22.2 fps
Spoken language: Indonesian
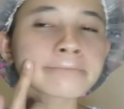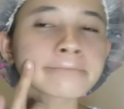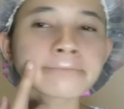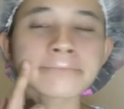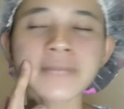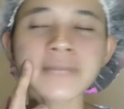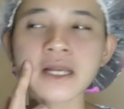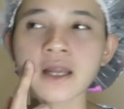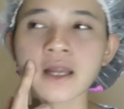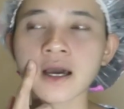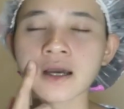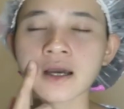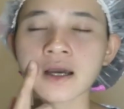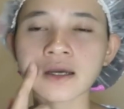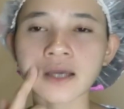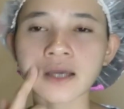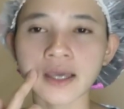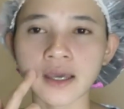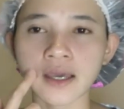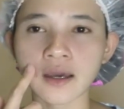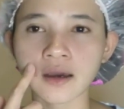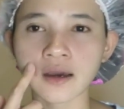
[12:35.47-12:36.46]
belang
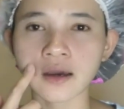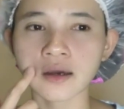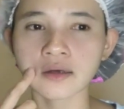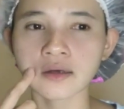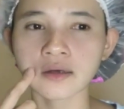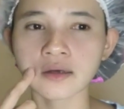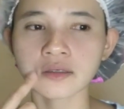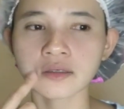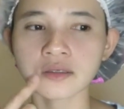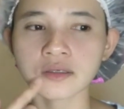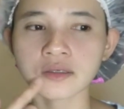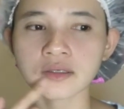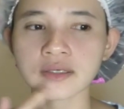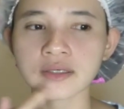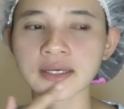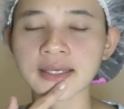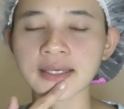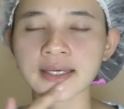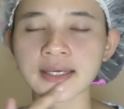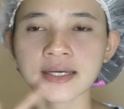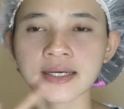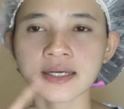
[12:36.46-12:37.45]
kayak uh,
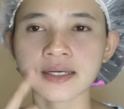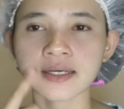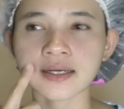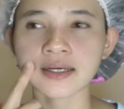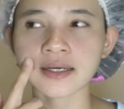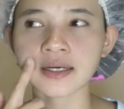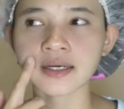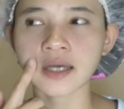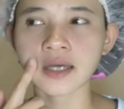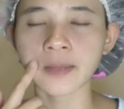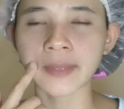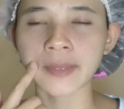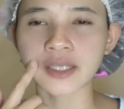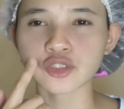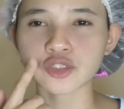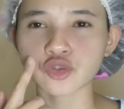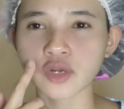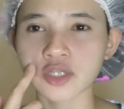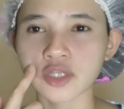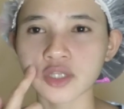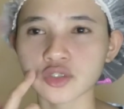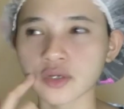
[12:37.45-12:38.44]
kayak apa ya
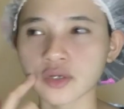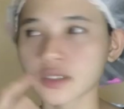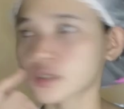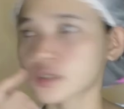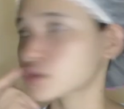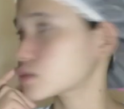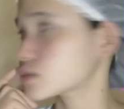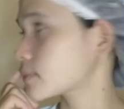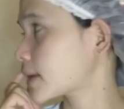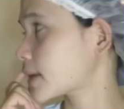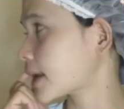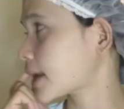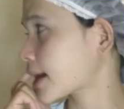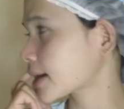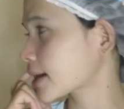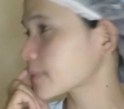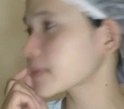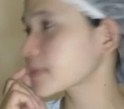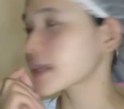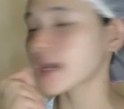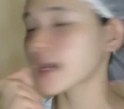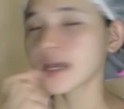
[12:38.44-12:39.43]
coklat-coklat gitu belang
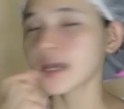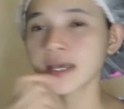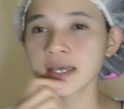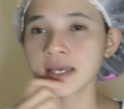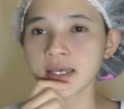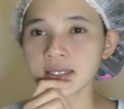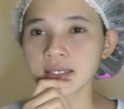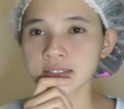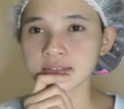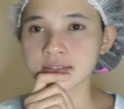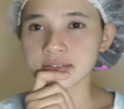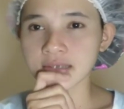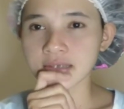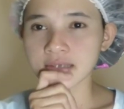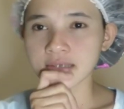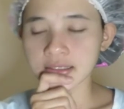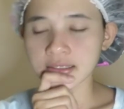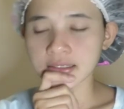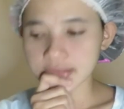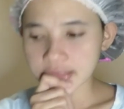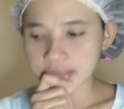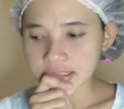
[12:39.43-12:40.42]

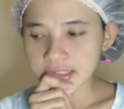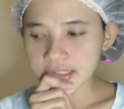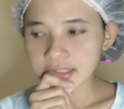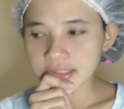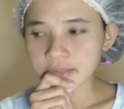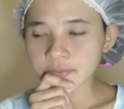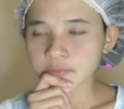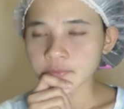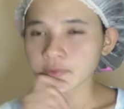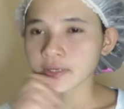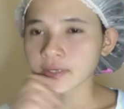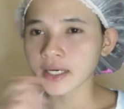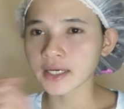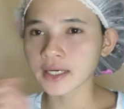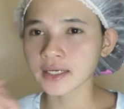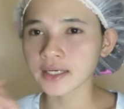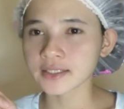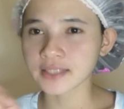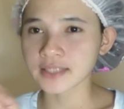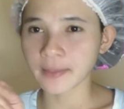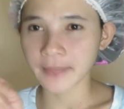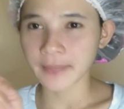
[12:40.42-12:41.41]
jadi
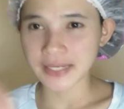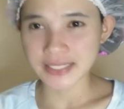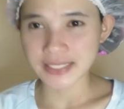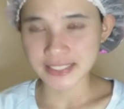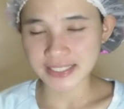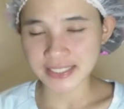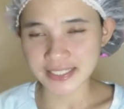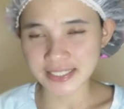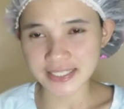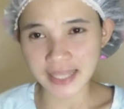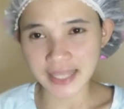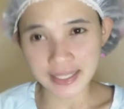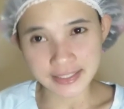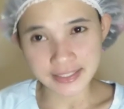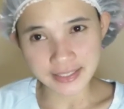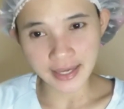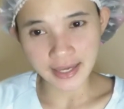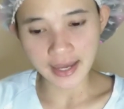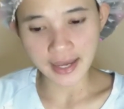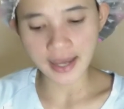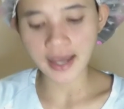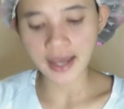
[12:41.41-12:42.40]
uh, sampai di sini
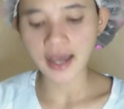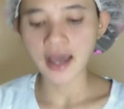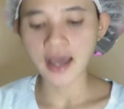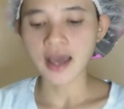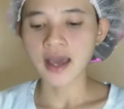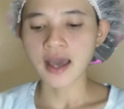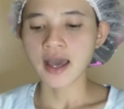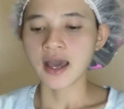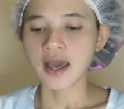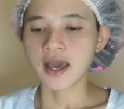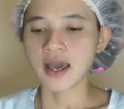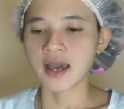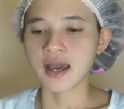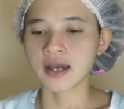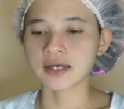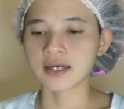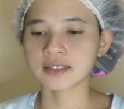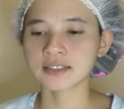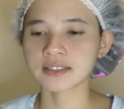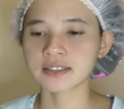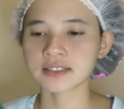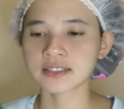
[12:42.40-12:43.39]
saja
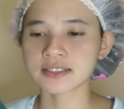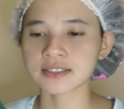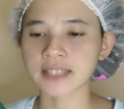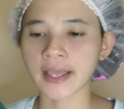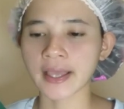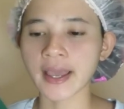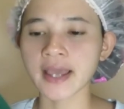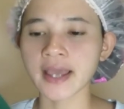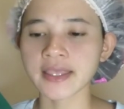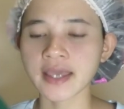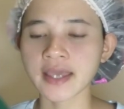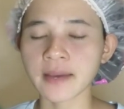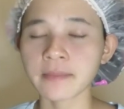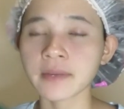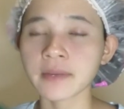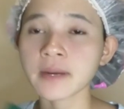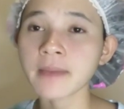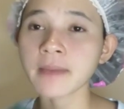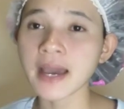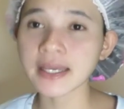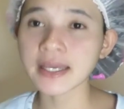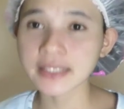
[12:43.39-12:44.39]
uh, saya hanya
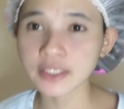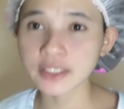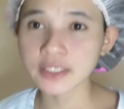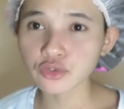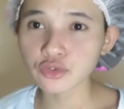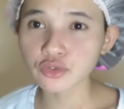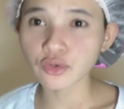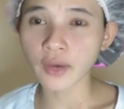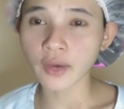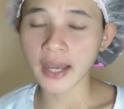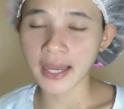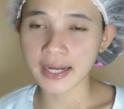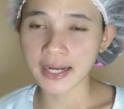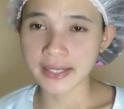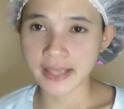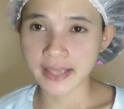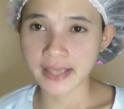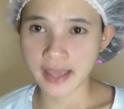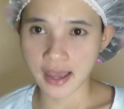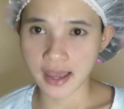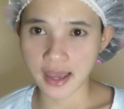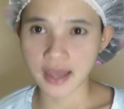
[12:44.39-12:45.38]
berbagi untuk
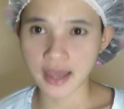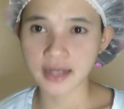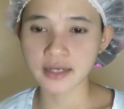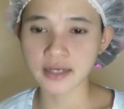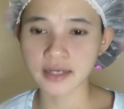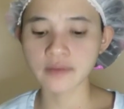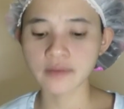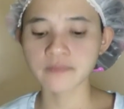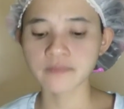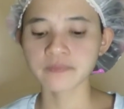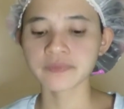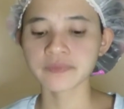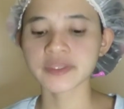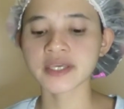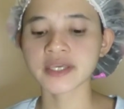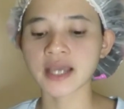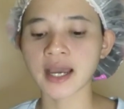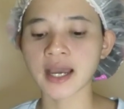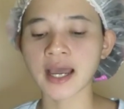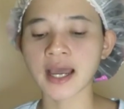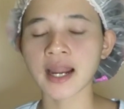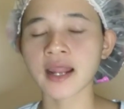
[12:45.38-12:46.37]
kalian
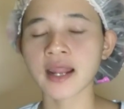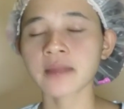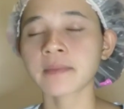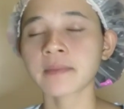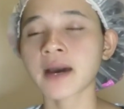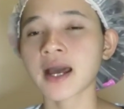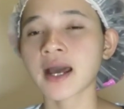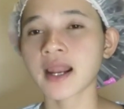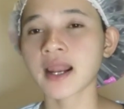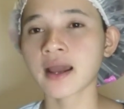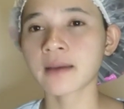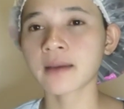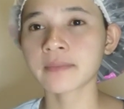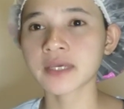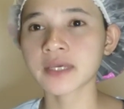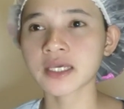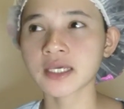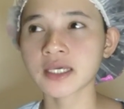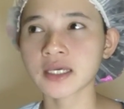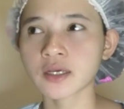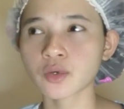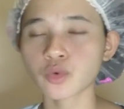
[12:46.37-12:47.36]
jika kalian
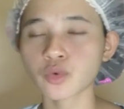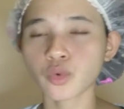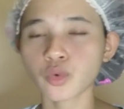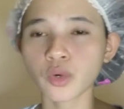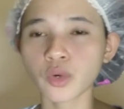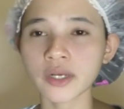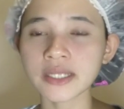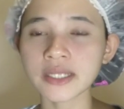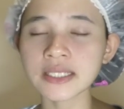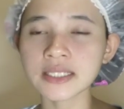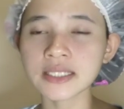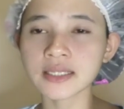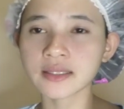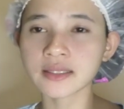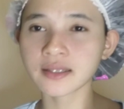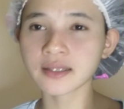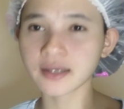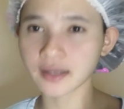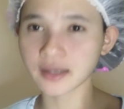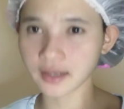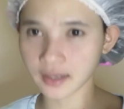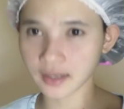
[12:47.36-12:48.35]
mengalami kulit
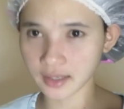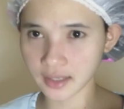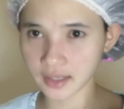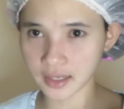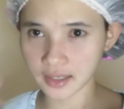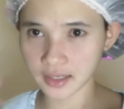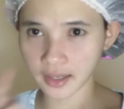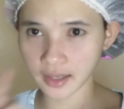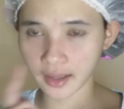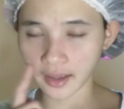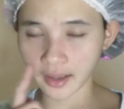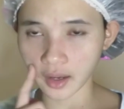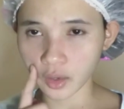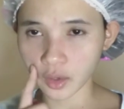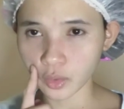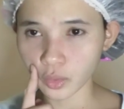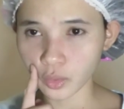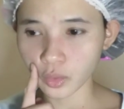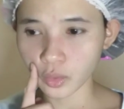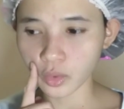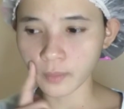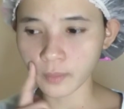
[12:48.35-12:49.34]
kekeringan kayak
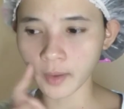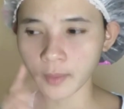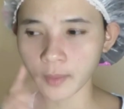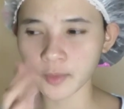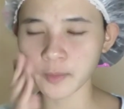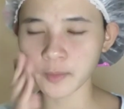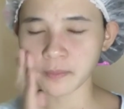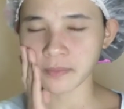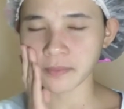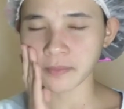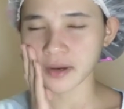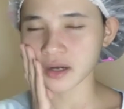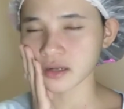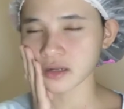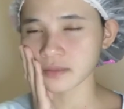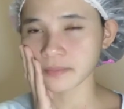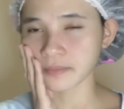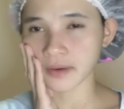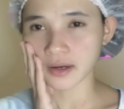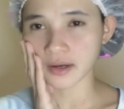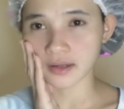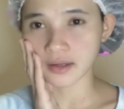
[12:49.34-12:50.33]
aku maupun
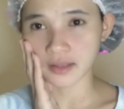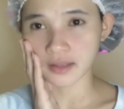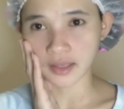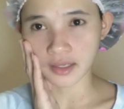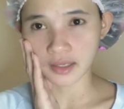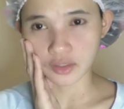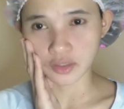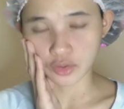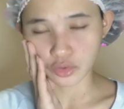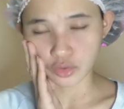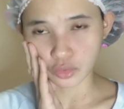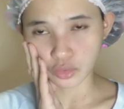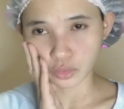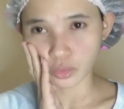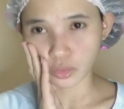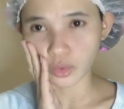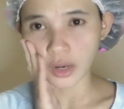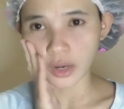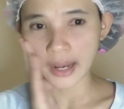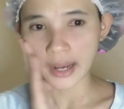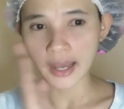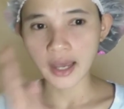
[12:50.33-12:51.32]
peri-peri kayak gitu